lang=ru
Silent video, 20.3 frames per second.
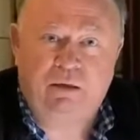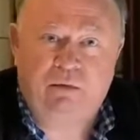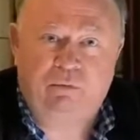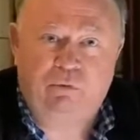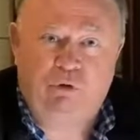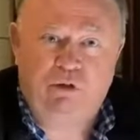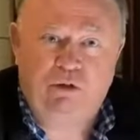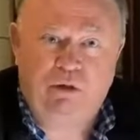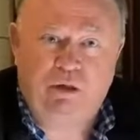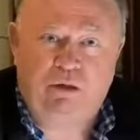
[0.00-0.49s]

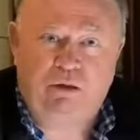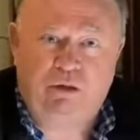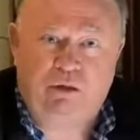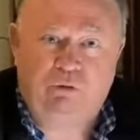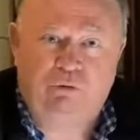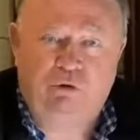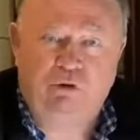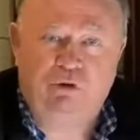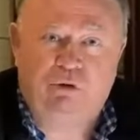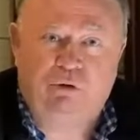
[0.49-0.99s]
Бюллетень не
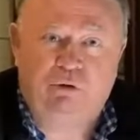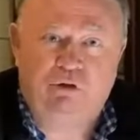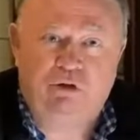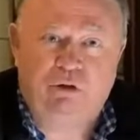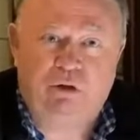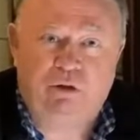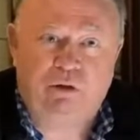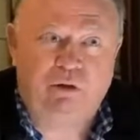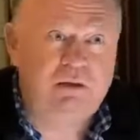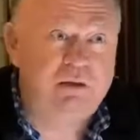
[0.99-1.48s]

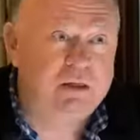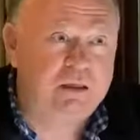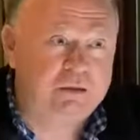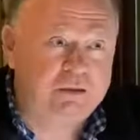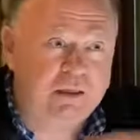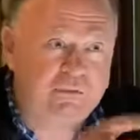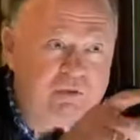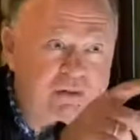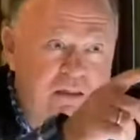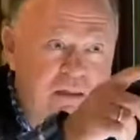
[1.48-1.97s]
уничтожили.
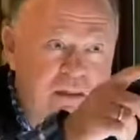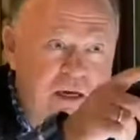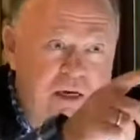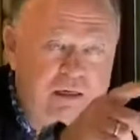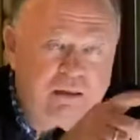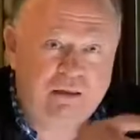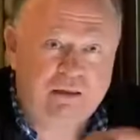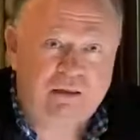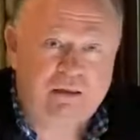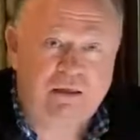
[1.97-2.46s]
ЦИК-то
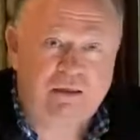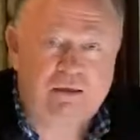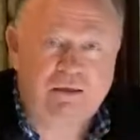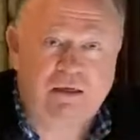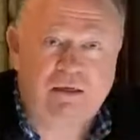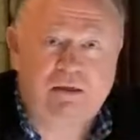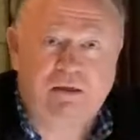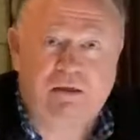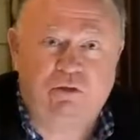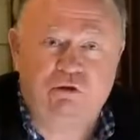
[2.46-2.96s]
официально не
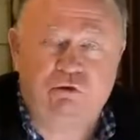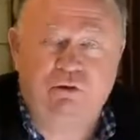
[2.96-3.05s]
сказал,